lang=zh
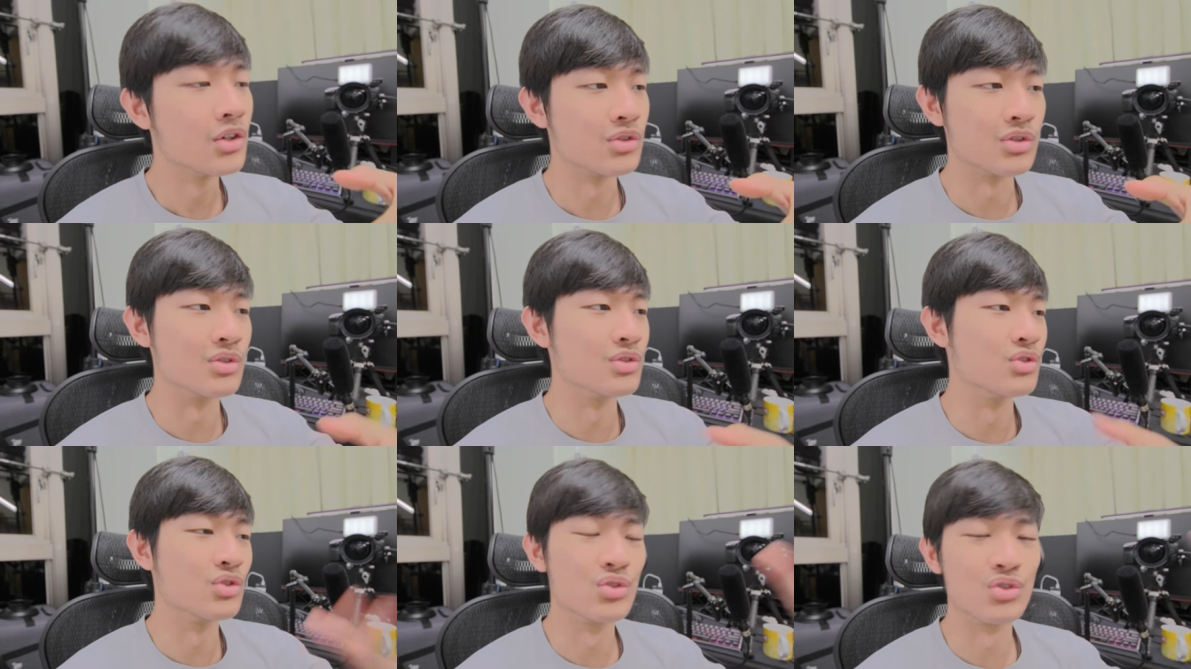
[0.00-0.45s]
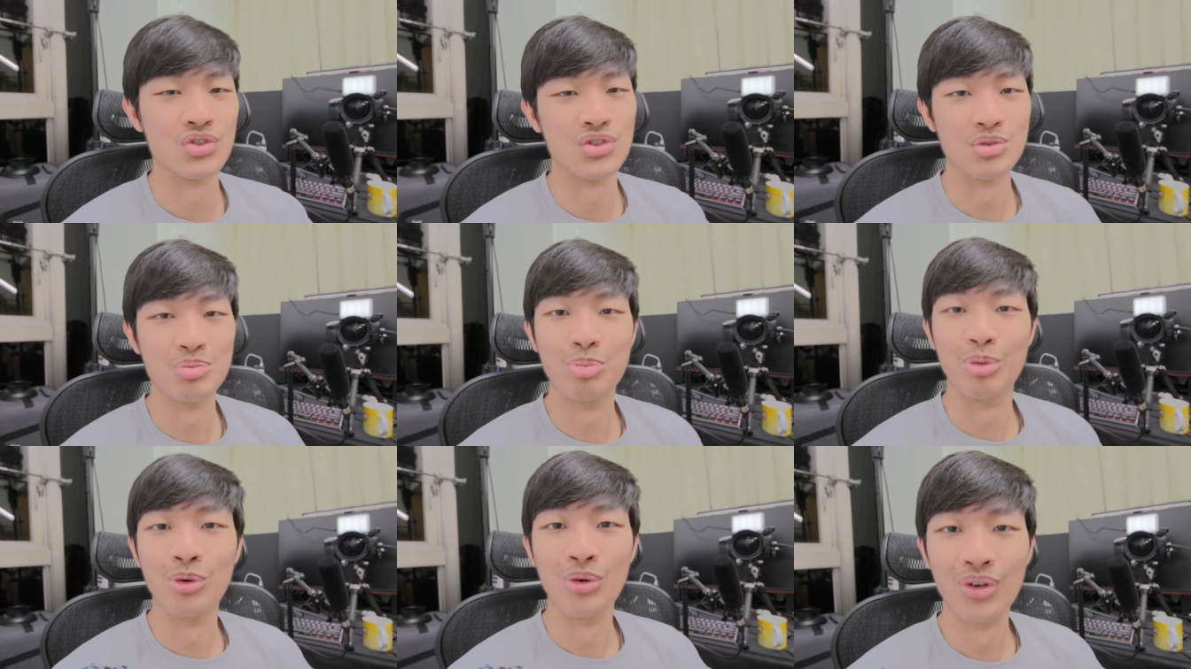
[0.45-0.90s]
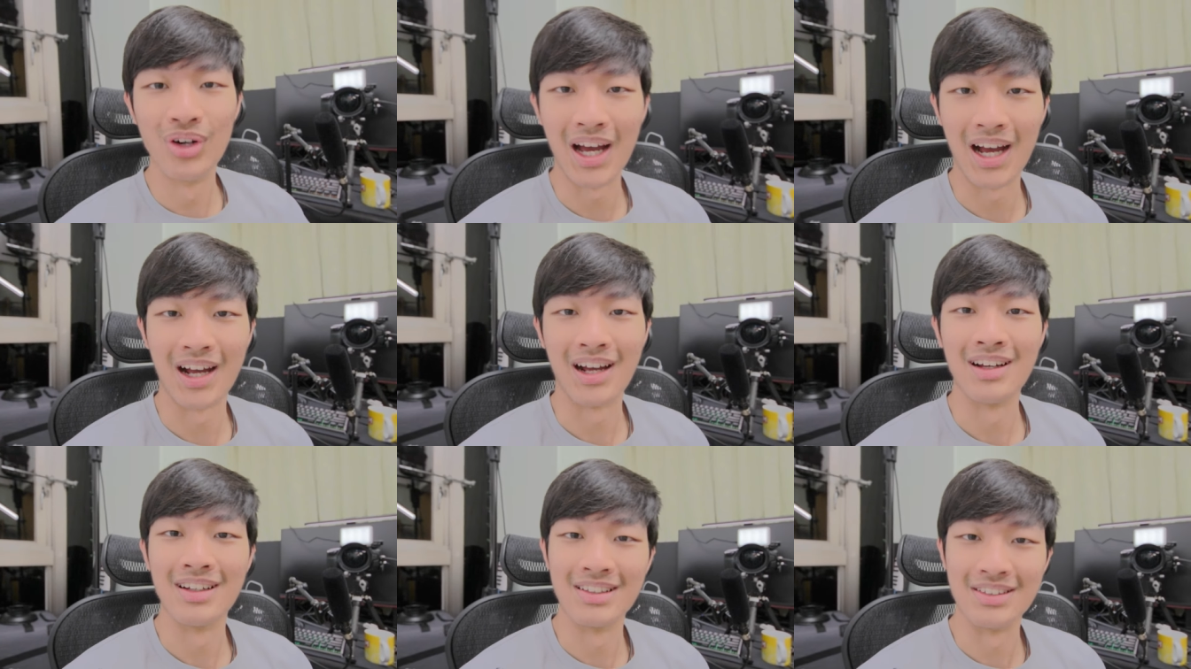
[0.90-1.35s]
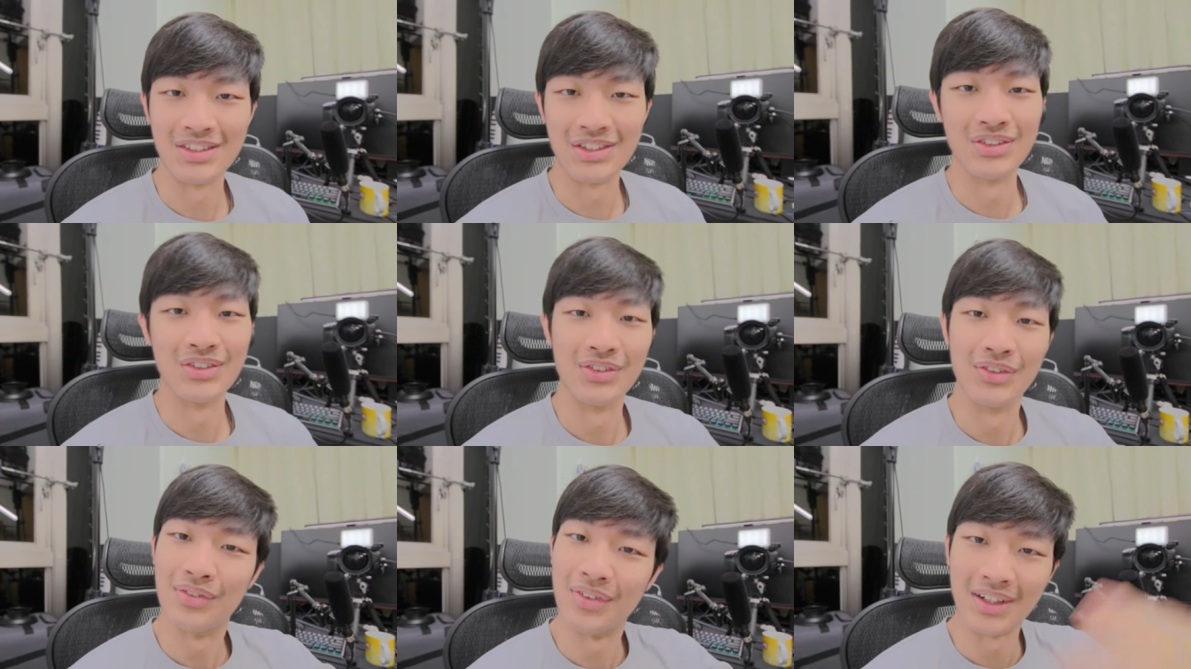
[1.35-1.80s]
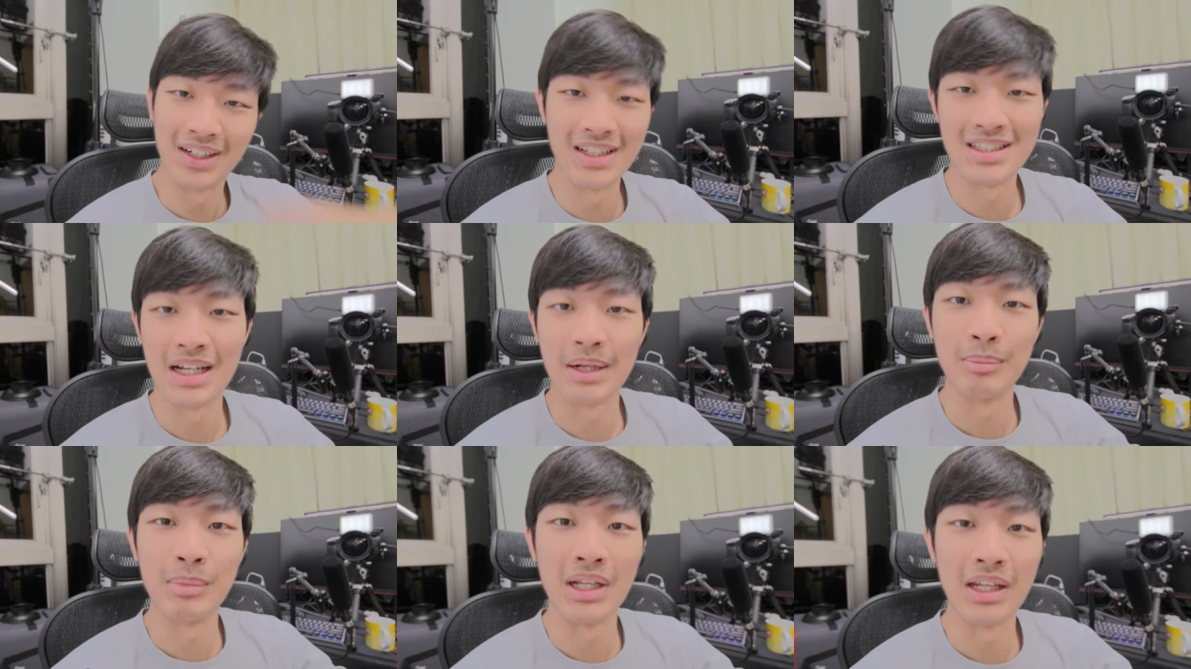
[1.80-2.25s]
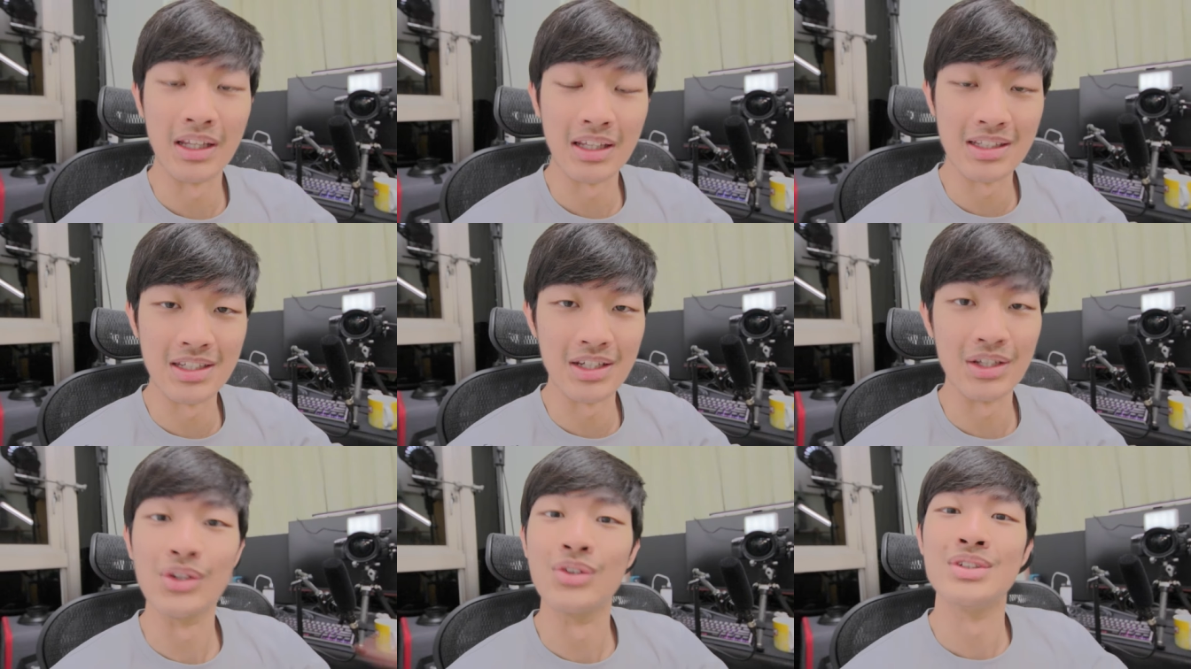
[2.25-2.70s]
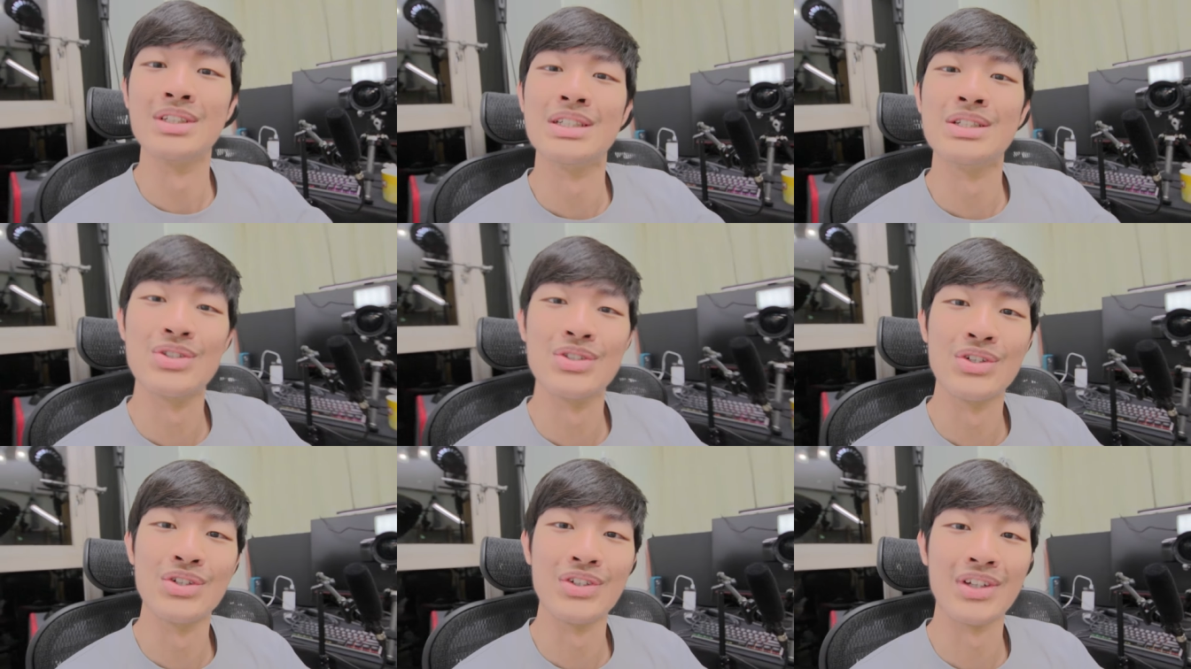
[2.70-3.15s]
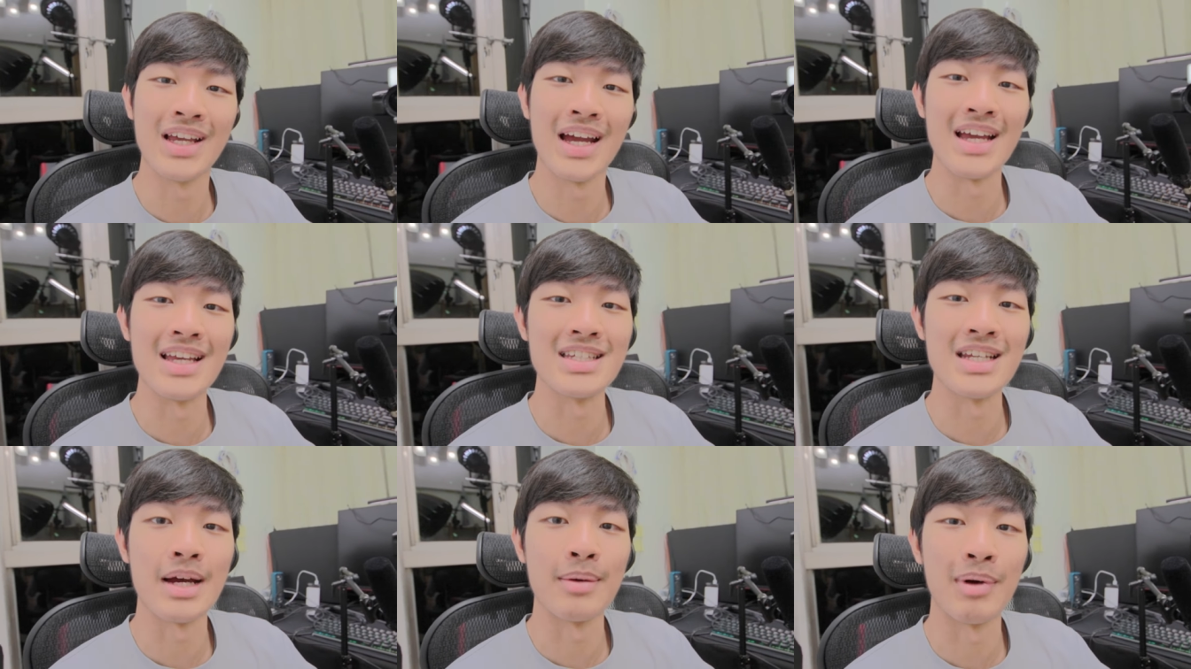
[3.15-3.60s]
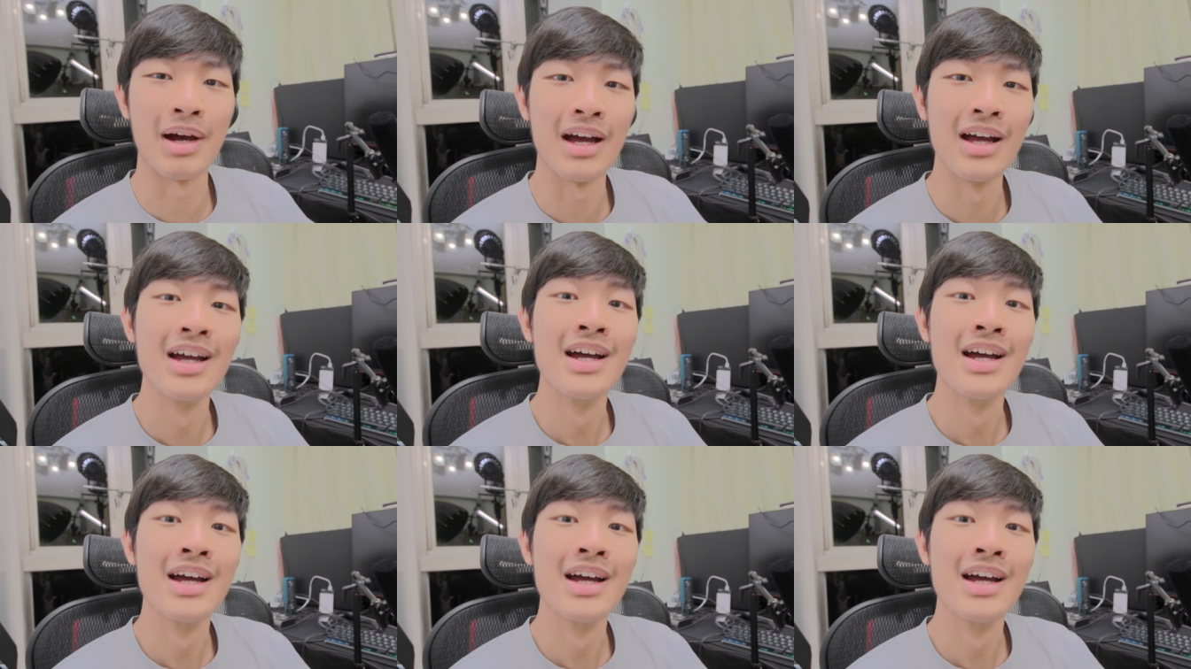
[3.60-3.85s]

就是直播啦，就放在下面连接，有兴趣就去看一下吧。